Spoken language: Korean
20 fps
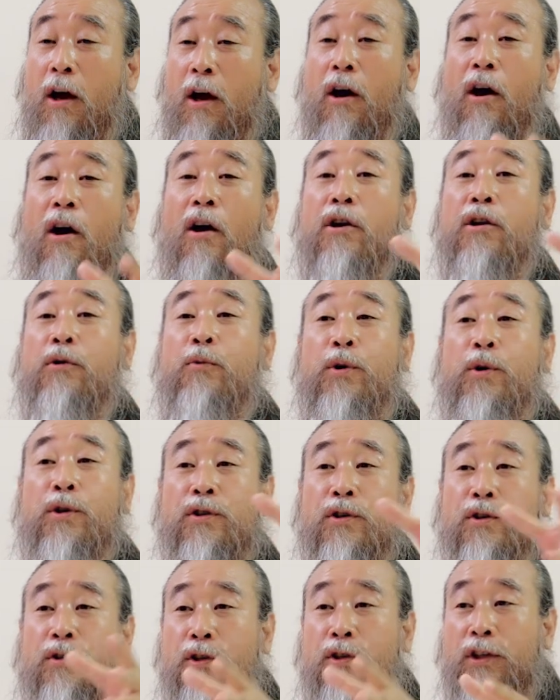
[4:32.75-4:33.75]

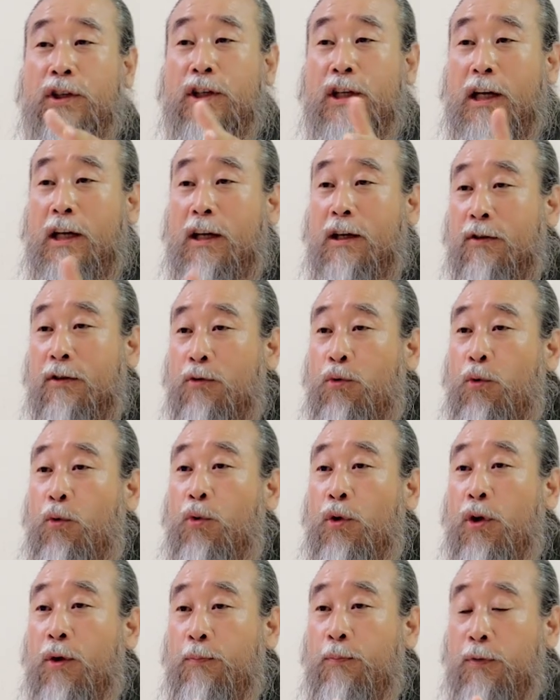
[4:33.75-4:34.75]
어려워졌으니까
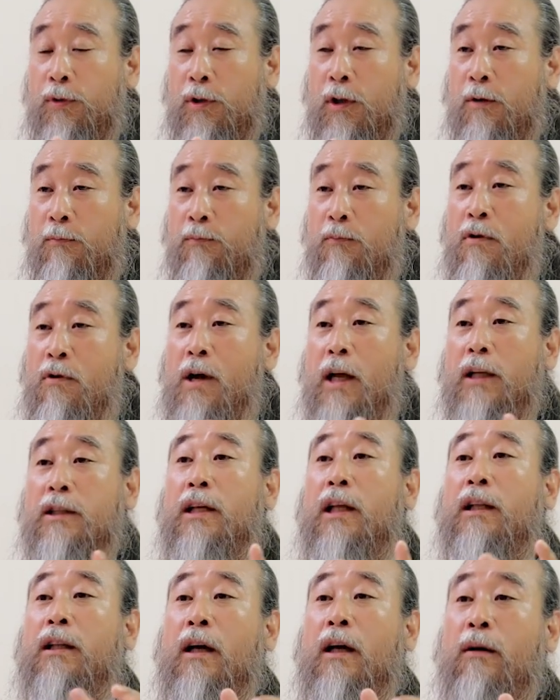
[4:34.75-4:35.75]
교회보다는 뭔가를
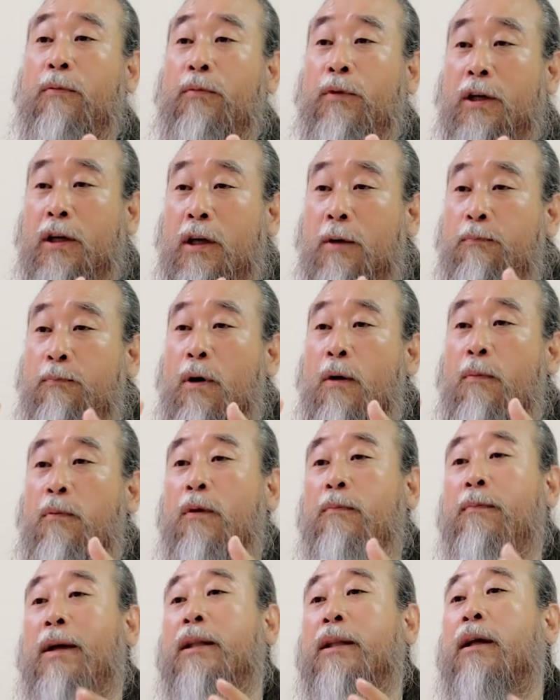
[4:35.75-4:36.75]
찾다가 보니까
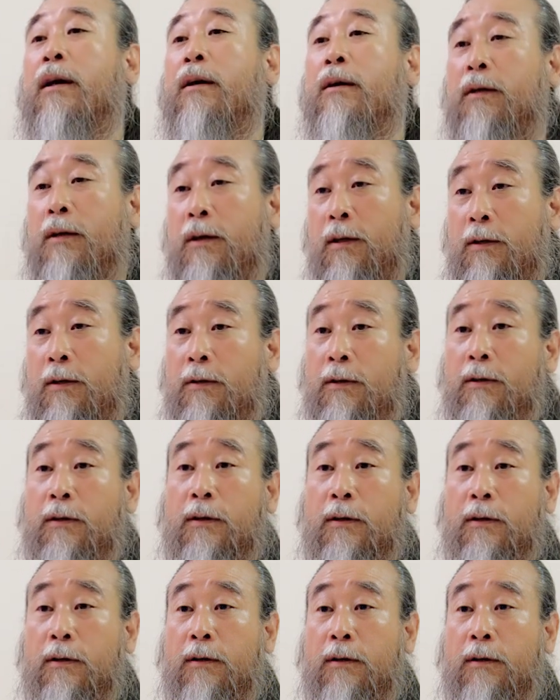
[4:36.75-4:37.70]
법을 만난 거예요.